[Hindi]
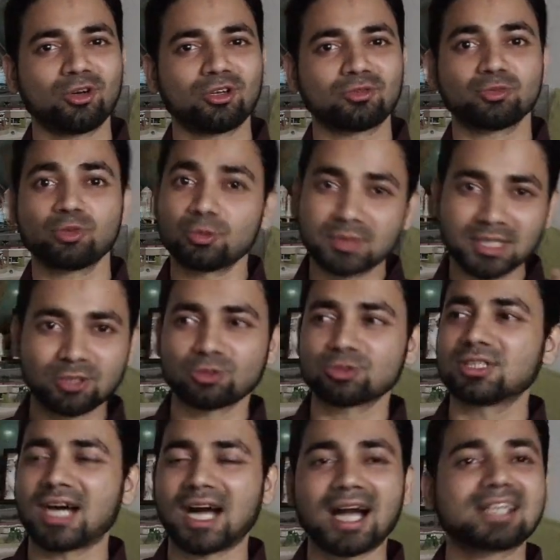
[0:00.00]
और वो भी
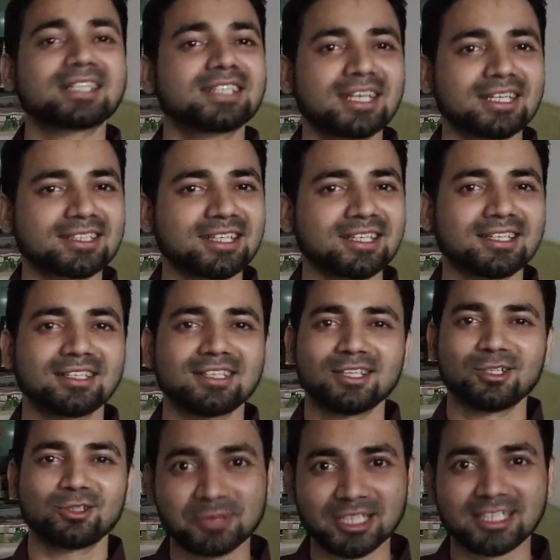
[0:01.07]
खुद आर्किटेक्ट हैं
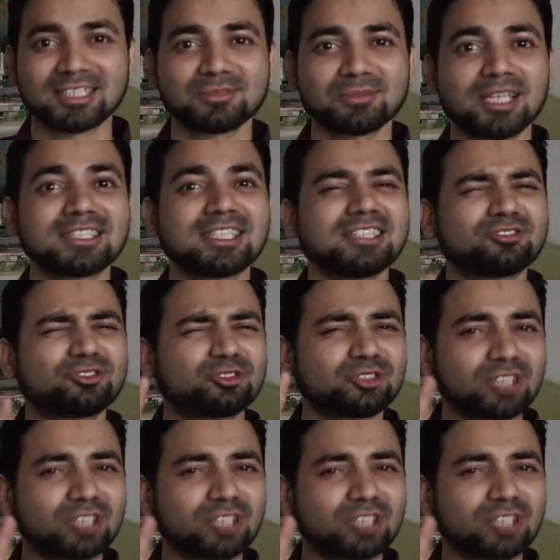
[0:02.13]
आप यकीन मानेंगे